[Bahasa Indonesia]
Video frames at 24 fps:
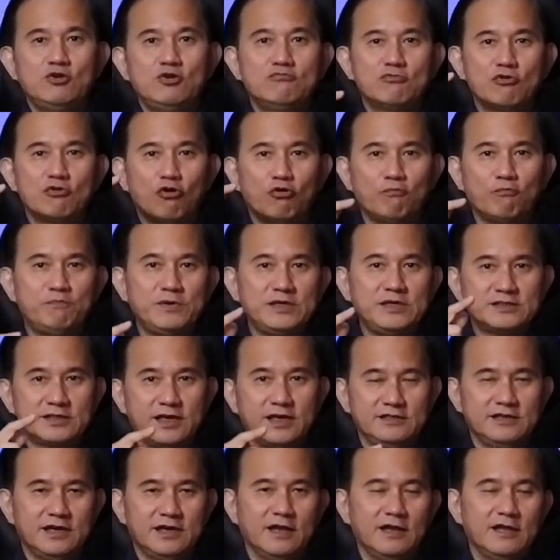minum kopi
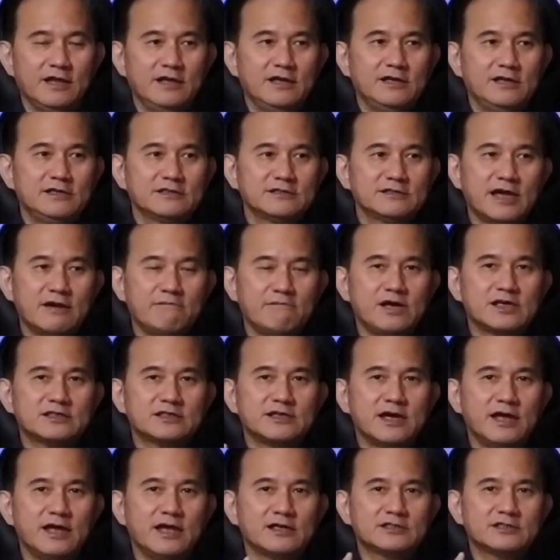saja
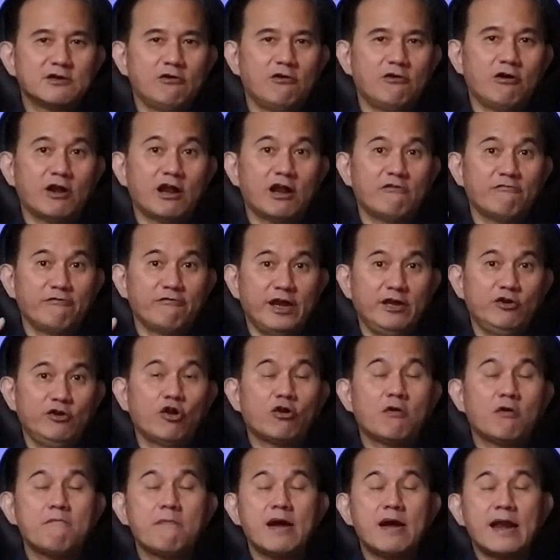sama salah seorang
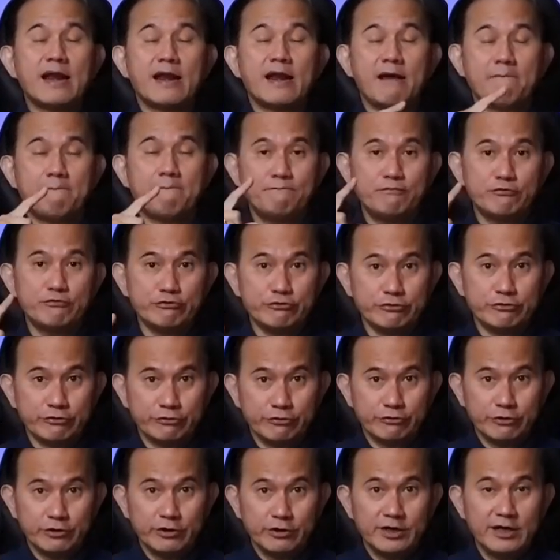vendor
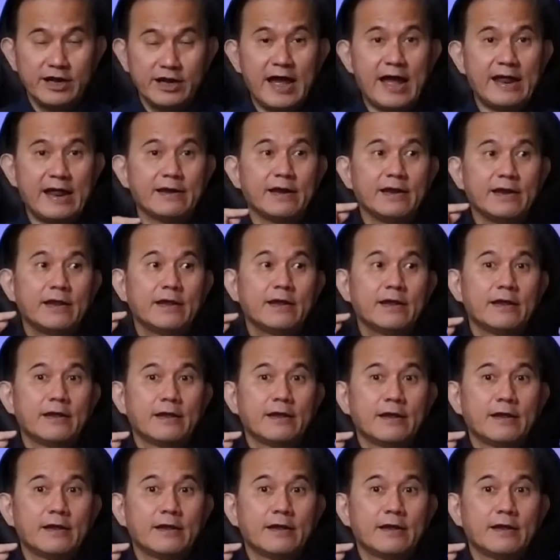manapun dan